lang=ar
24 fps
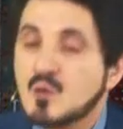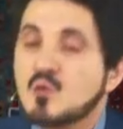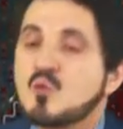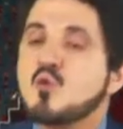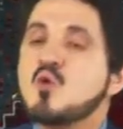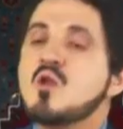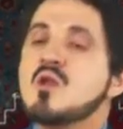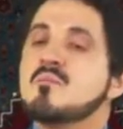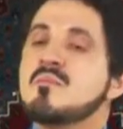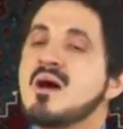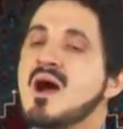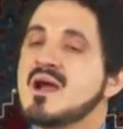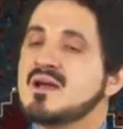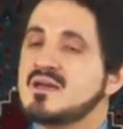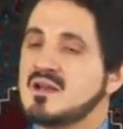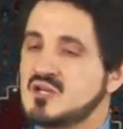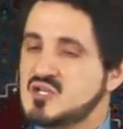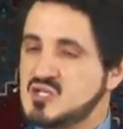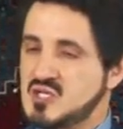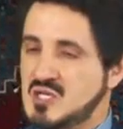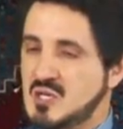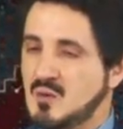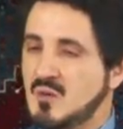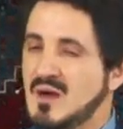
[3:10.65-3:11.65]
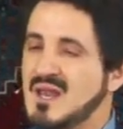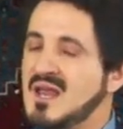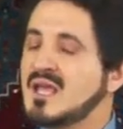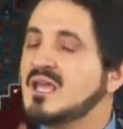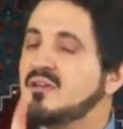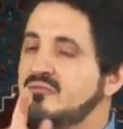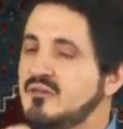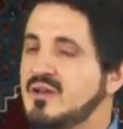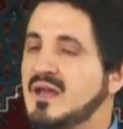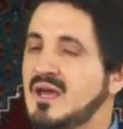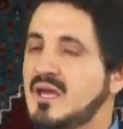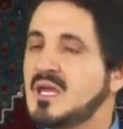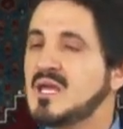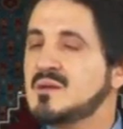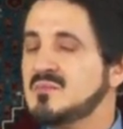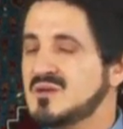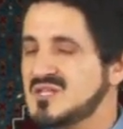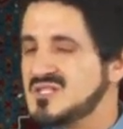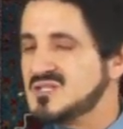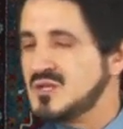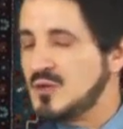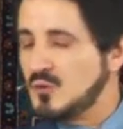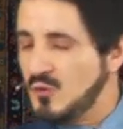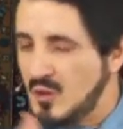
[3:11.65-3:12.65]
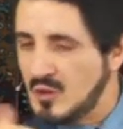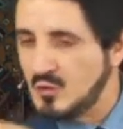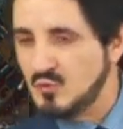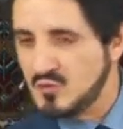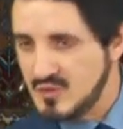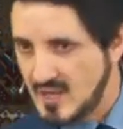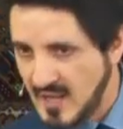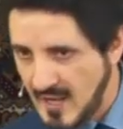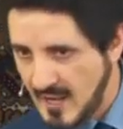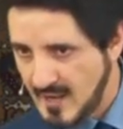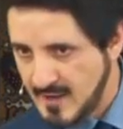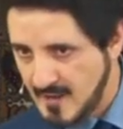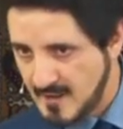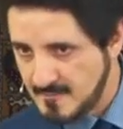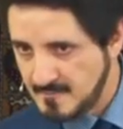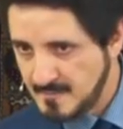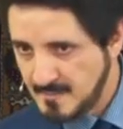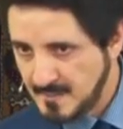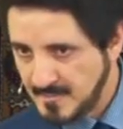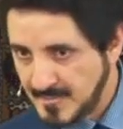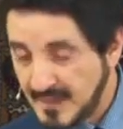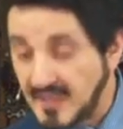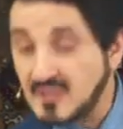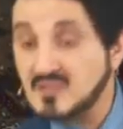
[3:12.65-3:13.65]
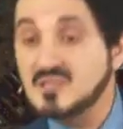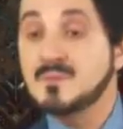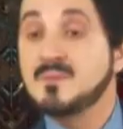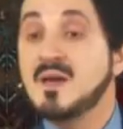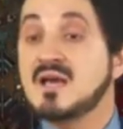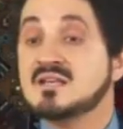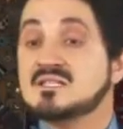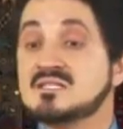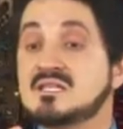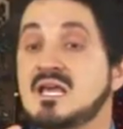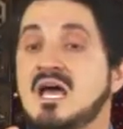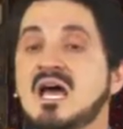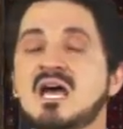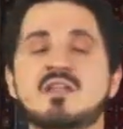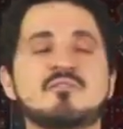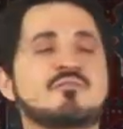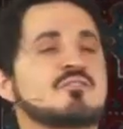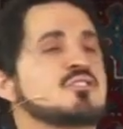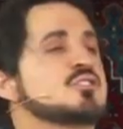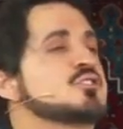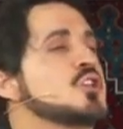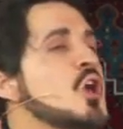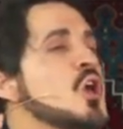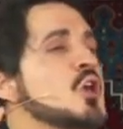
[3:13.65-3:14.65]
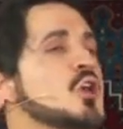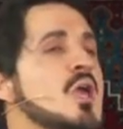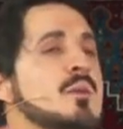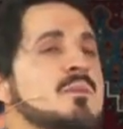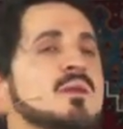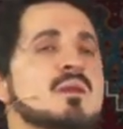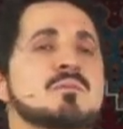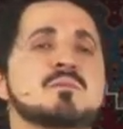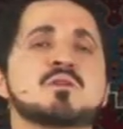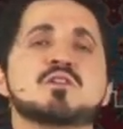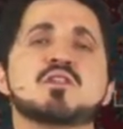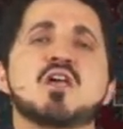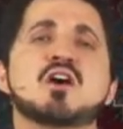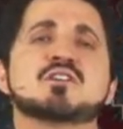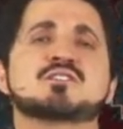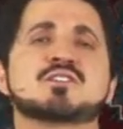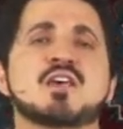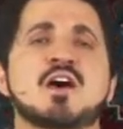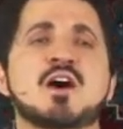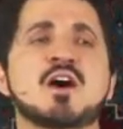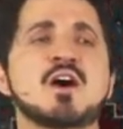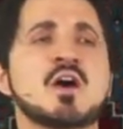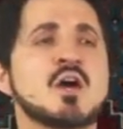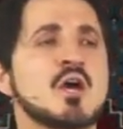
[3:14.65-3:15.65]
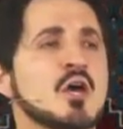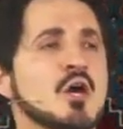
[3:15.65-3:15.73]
كل ما اقرا شيء والاقيه في الاخير مصدر هارون يحيى اقتباس لعالم فيزيائي كبير من ناسا